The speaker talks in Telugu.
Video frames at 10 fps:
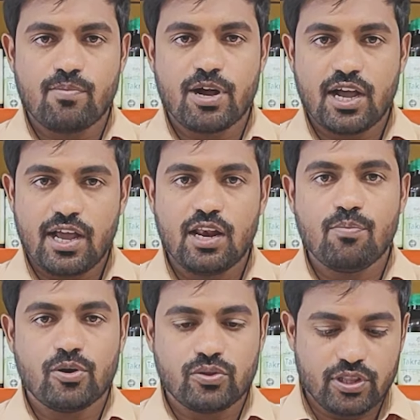చాలా బాగా
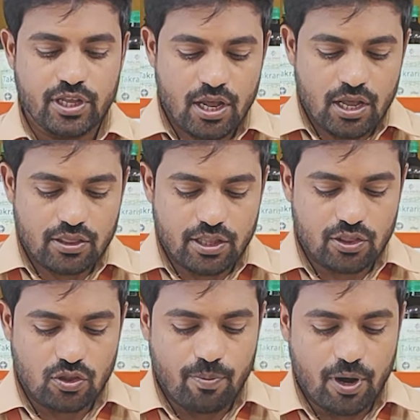హెల్ప్ అవుతుంది
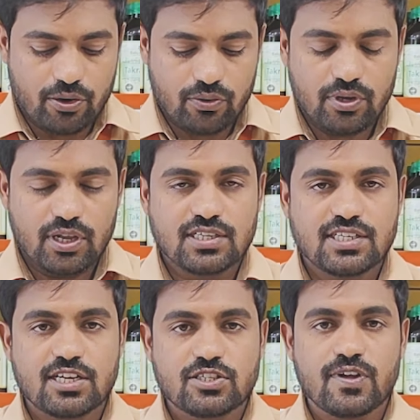దీంతో పాటు ఇలా
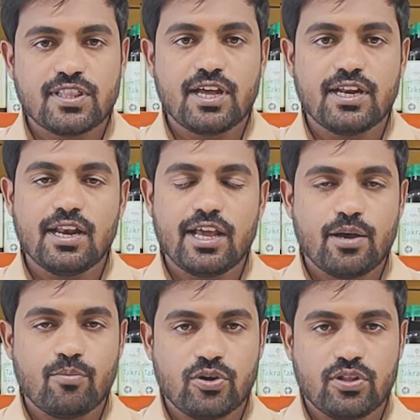సరస్వతి అనే
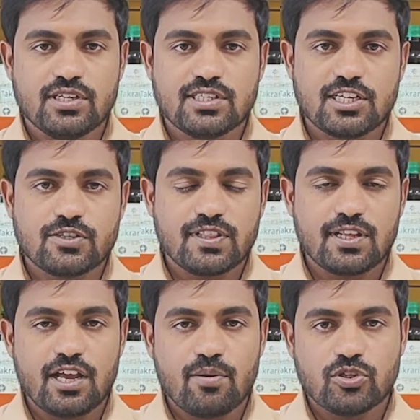లేహం ఉంది
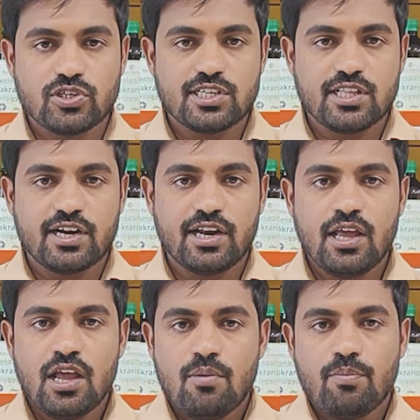సరస్వతి లేయం వచ్చేసి ఏంటంటే
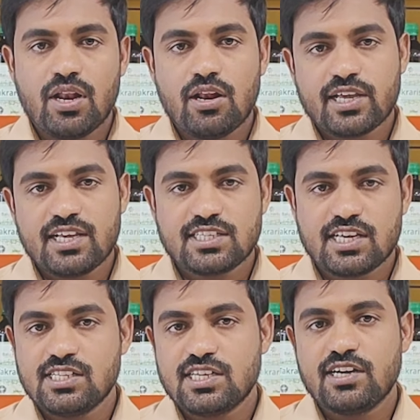పిల్లలకి
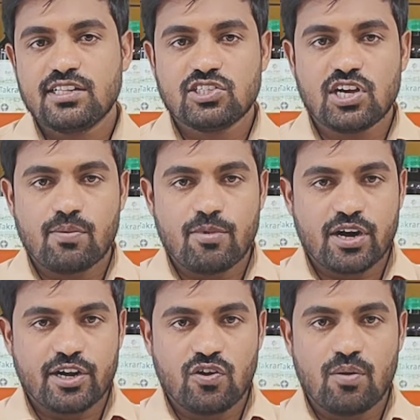స్కిన్స్ అనేది చాలా
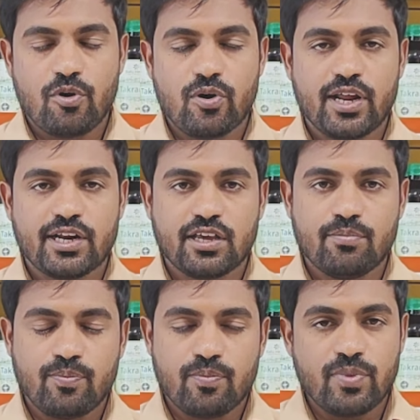బాగా డెవలప్ అవ్వడానికి
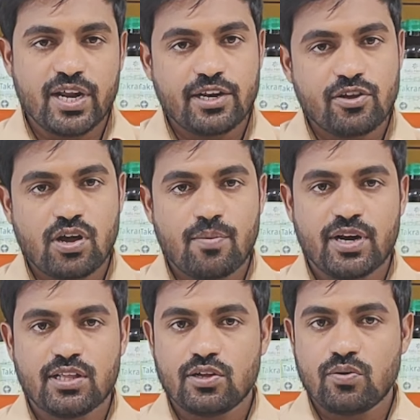బ్రెయిన్ యొక్క
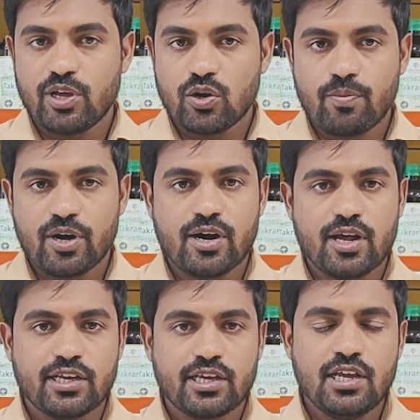పనితీరు
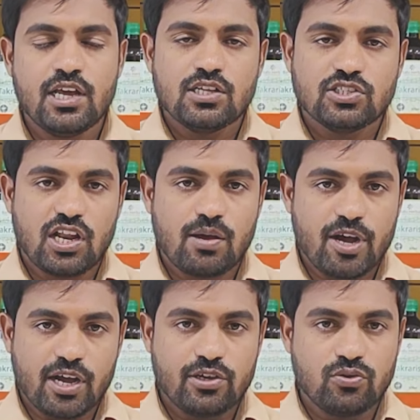మెరుగుపడడానికి చాలా
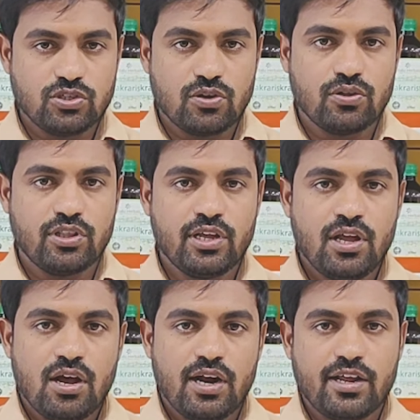బాగా యూజ్ అవుతుంది
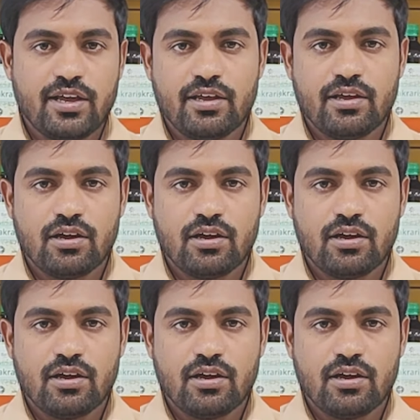అంటే